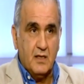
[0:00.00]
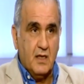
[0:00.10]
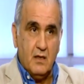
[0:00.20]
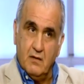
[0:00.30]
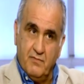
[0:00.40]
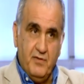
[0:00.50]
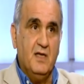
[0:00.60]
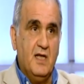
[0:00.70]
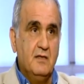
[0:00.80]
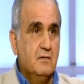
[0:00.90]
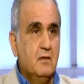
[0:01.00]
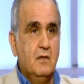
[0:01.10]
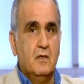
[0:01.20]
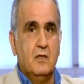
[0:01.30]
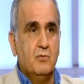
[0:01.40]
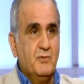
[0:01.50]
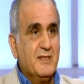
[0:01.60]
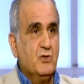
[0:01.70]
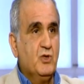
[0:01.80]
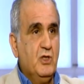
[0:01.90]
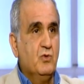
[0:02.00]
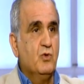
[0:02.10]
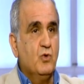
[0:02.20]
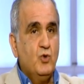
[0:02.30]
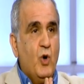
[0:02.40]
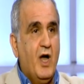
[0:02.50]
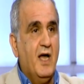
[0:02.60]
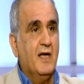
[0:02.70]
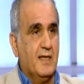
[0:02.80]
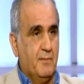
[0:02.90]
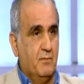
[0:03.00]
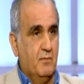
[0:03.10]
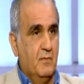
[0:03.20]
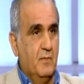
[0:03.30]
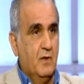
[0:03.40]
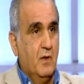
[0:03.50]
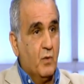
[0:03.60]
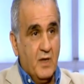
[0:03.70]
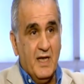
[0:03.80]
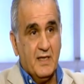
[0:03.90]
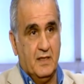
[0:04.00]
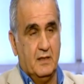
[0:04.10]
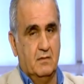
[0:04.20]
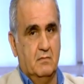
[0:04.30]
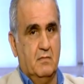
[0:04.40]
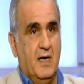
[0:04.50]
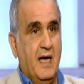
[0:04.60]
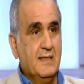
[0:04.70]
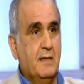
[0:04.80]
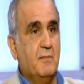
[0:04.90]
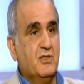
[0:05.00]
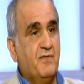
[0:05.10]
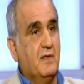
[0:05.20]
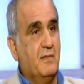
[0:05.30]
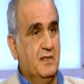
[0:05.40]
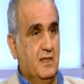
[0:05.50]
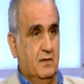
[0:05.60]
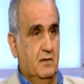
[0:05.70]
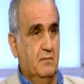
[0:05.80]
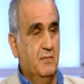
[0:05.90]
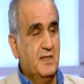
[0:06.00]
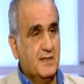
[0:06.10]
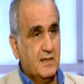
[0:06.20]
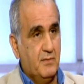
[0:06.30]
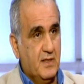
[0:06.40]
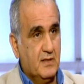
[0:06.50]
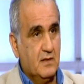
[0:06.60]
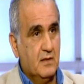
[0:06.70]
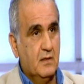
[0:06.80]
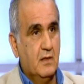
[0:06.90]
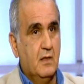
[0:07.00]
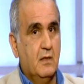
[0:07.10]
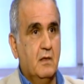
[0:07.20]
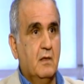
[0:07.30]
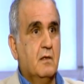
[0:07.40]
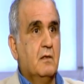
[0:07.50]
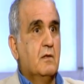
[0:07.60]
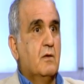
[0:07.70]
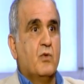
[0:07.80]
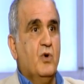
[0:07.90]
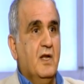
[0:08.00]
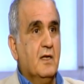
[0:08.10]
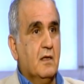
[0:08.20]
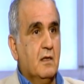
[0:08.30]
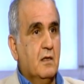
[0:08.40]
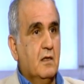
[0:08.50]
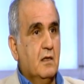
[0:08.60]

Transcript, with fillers: أنا فعلا آه، مش دينه ويحاكم ولكن حسب ما شفنا بعدين بالتسريبات ذهلنا